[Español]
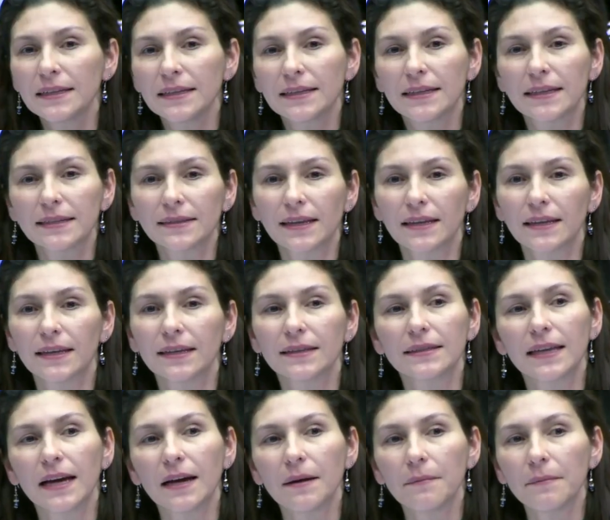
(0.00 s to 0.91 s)
de este
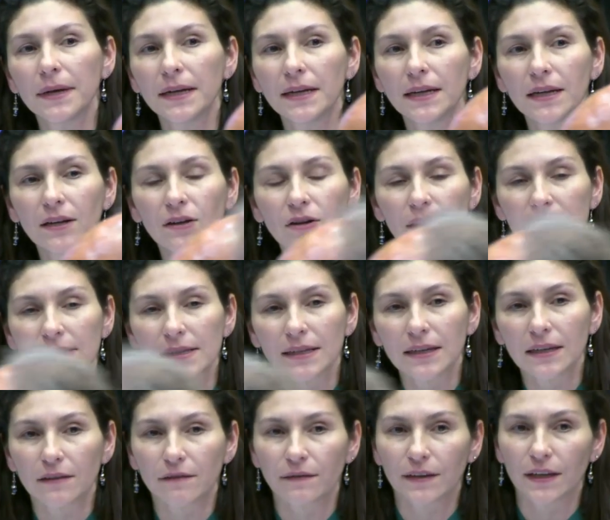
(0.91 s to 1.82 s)
dictamen y lo que
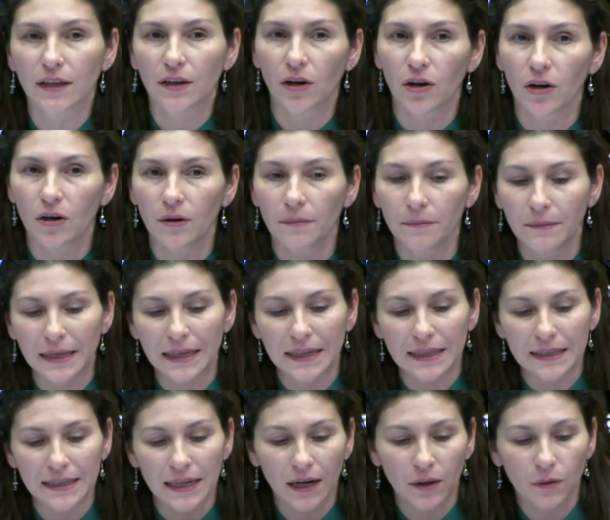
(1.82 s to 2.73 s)
significó
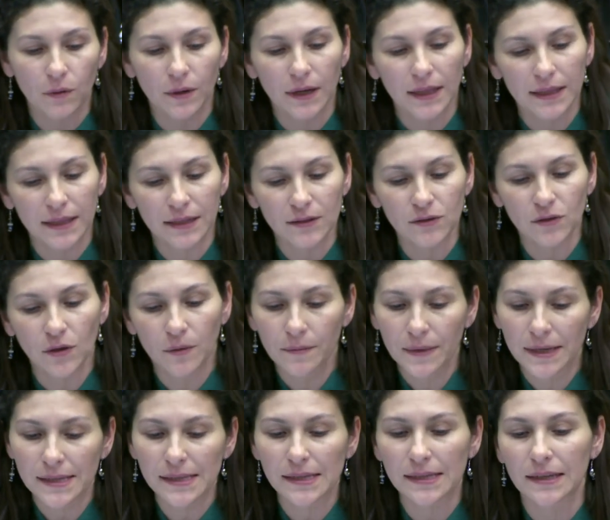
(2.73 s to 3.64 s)
militar durante estos
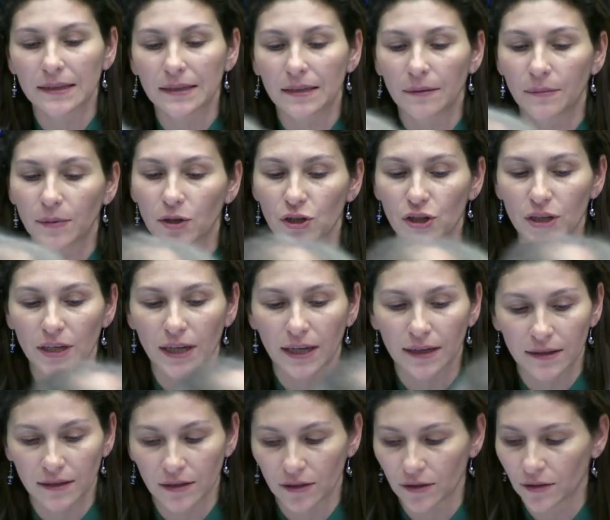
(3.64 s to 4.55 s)
meses este
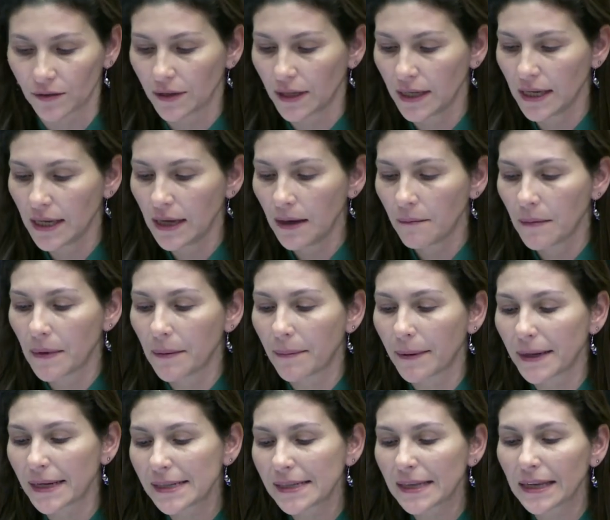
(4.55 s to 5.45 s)
proyecto. Me
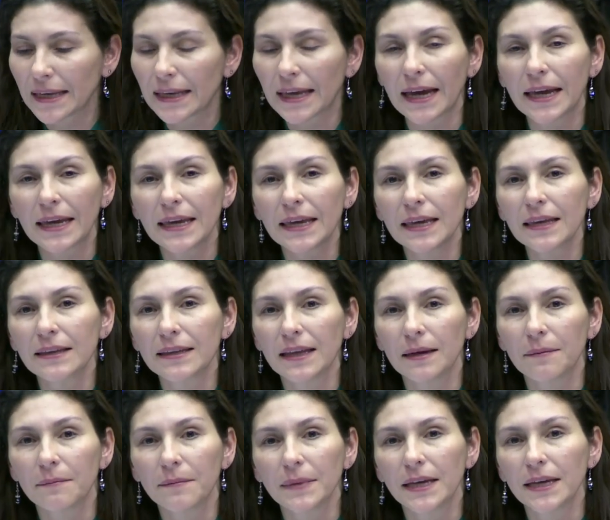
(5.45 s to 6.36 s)
parece que ahí
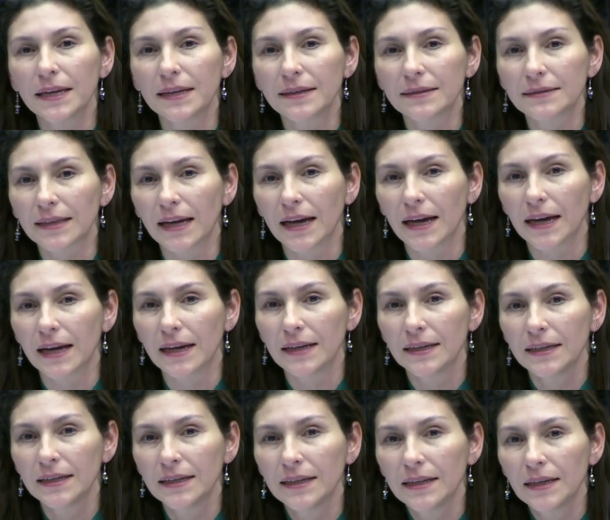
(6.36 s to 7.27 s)
también
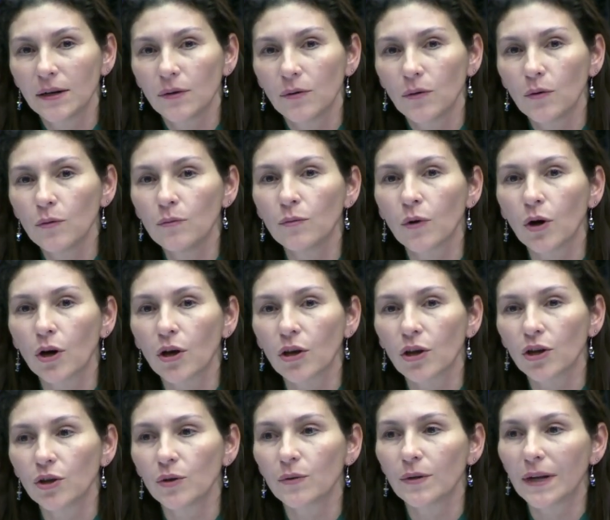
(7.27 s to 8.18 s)
está un
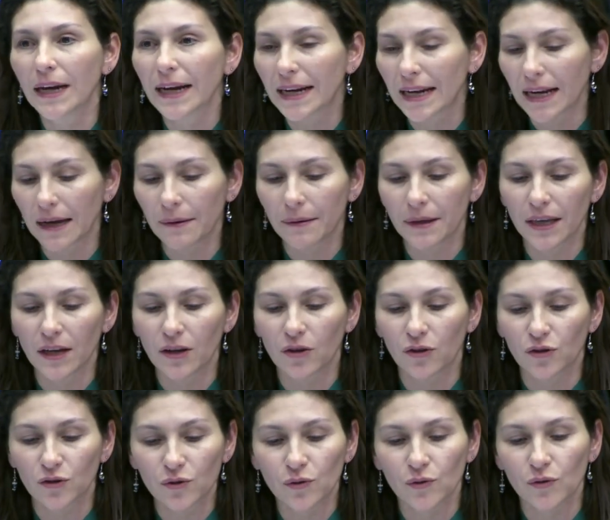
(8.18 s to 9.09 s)
modo y una clave de
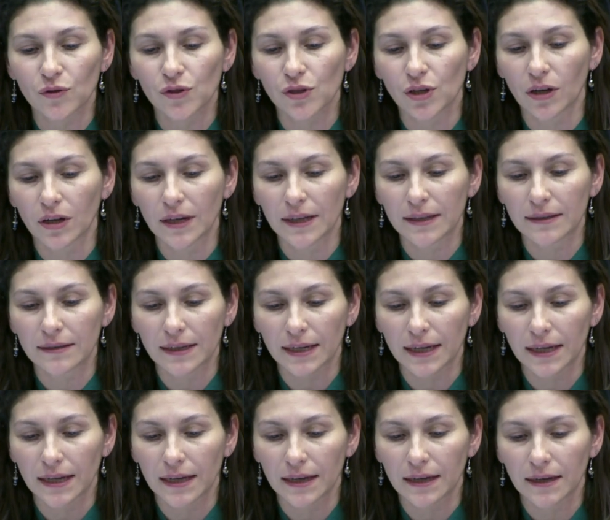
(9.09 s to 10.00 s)
construcción
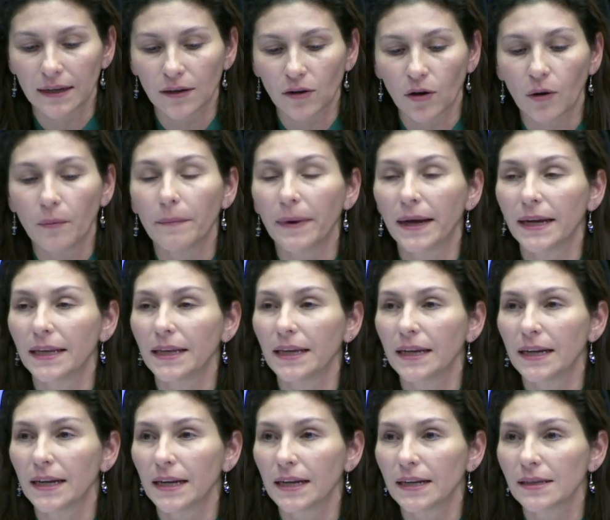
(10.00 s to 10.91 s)
entre
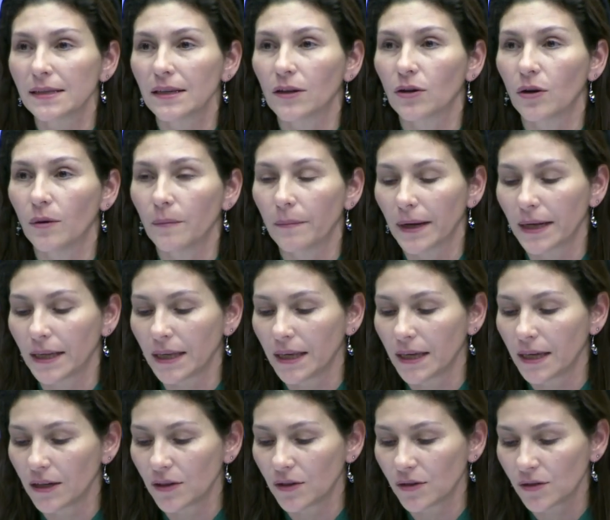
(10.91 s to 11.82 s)
compañeras y
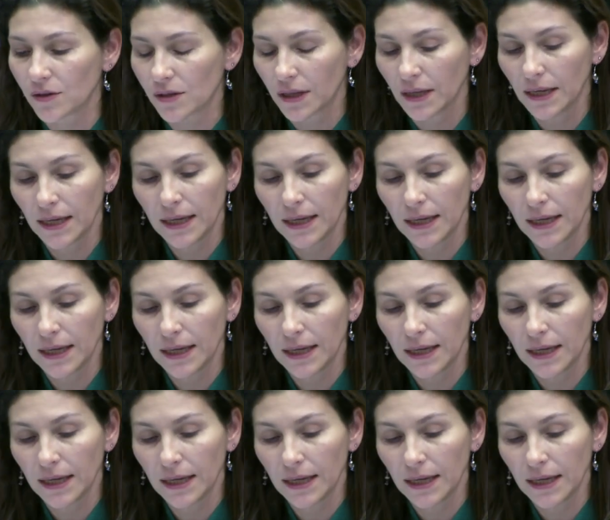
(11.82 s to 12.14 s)
compañeros